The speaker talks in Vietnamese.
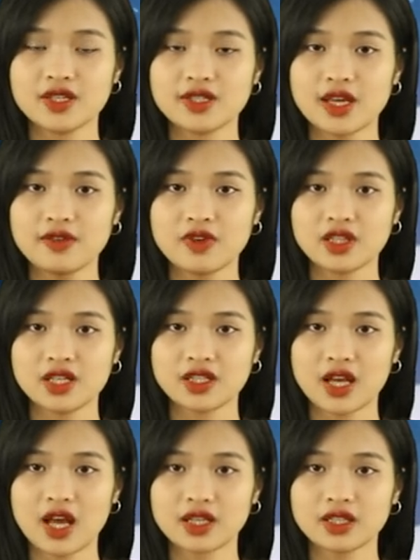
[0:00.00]
Xét về
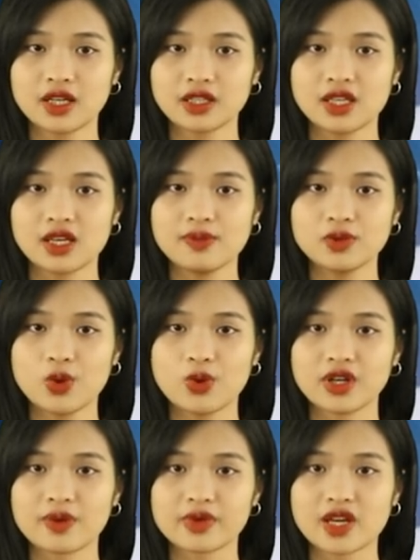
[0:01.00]
thiên can, kỷ âm
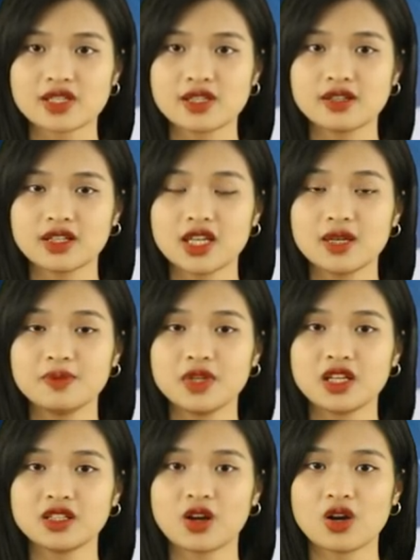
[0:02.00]
thổ gặp canh dương kim
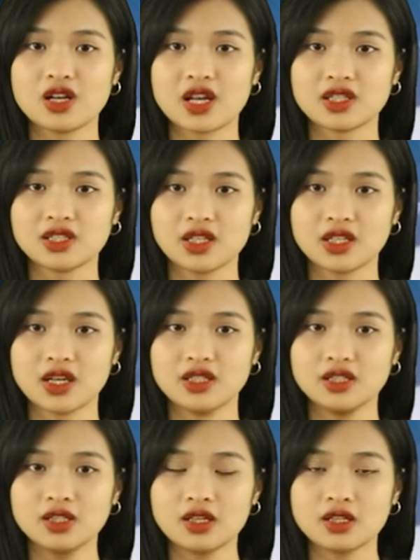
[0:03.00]
nên gọi là chính
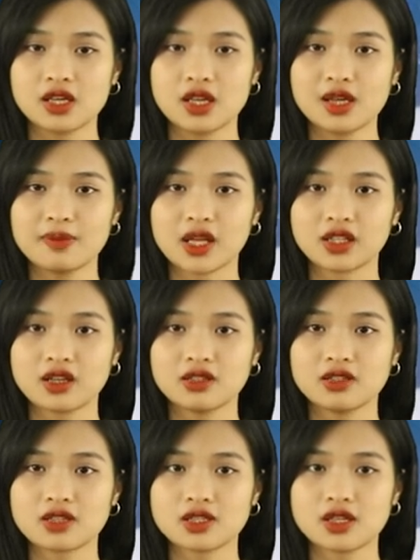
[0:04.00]
ấn, nghĩa là bản
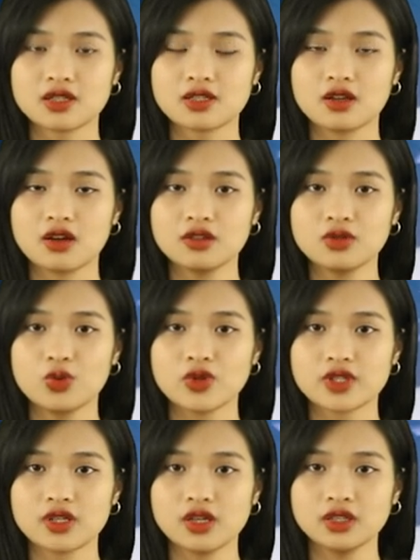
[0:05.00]
thân được dinh dưỡng,
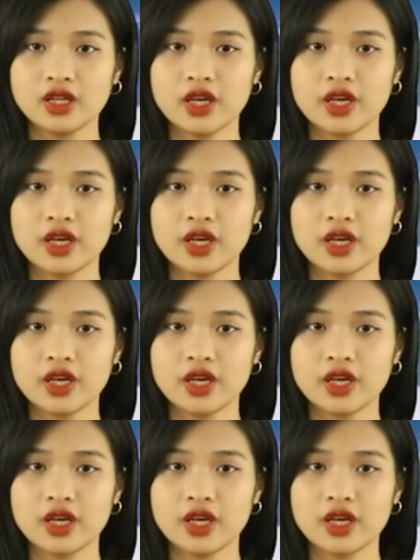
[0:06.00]
nuôi dưỡng.